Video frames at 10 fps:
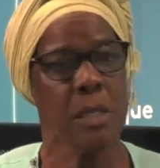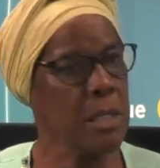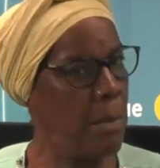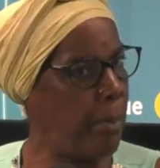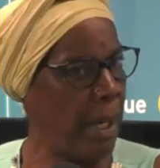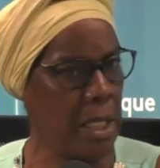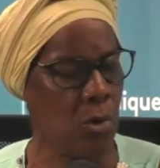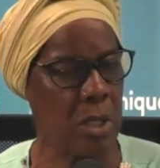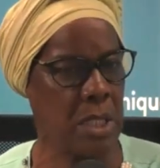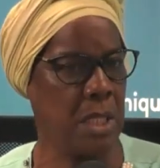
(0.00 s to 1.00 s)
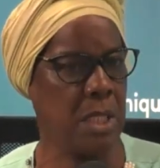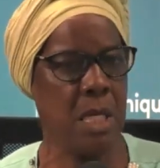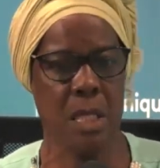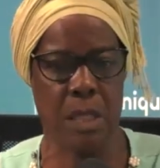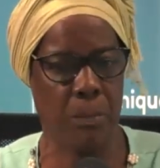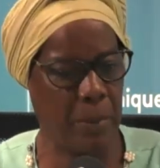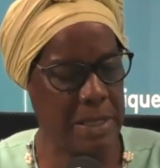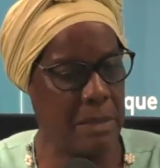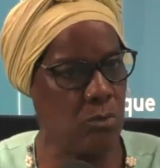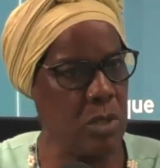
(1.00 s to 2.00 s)
n'est pas les retraités, ce n'est pas
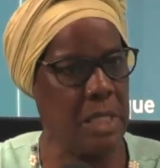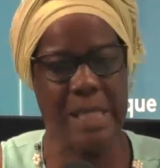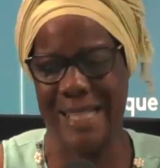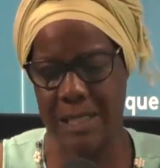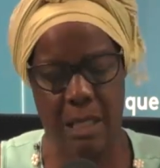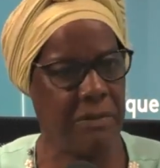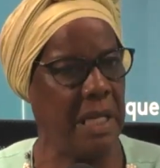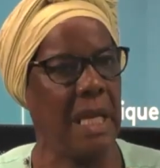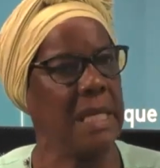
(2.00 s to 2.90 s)
ces gens qui travaillent là,